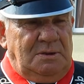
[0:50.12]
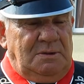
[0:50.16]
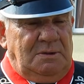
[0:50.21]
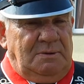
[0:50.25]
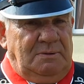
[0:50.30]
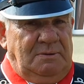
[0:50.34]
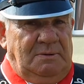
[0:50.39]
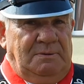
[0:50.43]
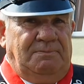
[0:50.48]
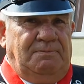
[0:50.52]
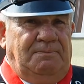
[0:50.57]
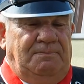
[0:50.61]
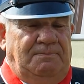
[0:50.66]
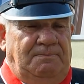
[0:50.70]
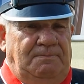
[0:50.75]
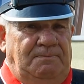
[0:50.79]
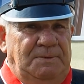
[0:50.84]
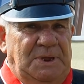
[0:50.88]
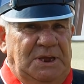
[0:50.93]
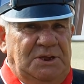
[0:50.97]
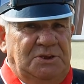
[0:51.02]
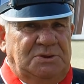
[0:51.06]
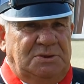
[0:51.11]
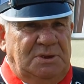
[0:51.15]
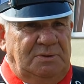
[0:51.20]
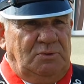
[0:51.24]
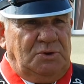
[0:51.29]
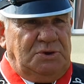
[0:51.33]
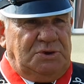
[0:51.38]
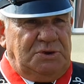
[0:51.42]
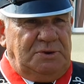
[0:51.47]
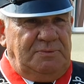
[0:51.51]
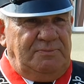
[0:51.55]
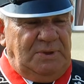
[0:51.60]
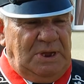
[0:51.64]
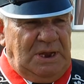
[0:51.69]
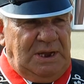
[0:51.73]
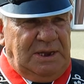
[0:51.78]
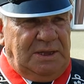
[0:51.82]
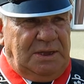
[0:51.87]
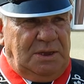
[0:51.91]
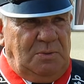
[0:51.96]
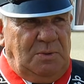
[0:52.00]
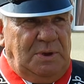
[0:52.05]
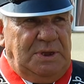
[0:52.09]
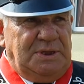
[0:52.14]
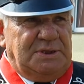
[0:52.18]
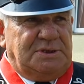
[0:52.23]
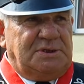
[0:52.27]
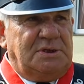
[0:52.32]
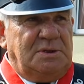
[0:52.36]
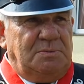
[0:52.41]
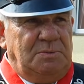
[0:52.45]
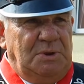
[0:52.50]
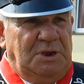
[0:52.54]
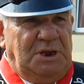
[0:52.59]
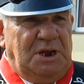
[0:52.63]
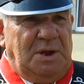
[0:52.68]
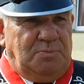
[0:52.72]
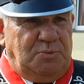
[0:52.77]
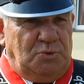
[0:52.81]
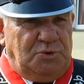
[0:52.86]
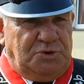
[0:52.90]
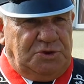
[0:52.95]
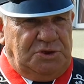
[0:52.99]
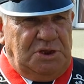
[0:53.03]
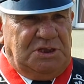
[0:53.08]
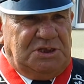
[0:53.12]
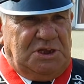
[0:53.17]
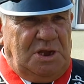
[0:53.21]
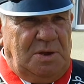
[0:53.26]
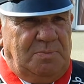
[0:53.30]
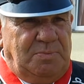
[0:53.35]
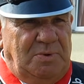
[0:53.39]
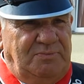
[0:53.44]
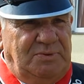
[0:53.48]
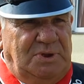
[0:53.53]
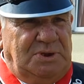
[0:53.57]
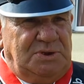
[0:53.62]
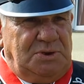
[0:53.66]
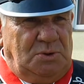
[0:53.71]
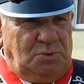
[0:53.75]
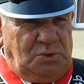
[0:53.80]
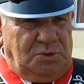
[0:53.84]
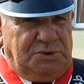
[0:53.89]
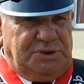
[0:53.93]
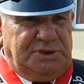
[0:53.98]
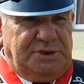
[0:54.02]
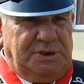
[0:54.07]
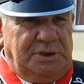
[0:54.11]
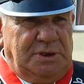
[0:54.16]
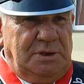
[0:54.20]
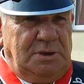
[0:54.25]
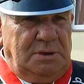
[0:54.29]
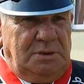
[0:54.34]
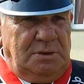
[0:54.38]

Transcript: w miejscowości Wielki Łęc, gmina Płośnica, powiat działdowski.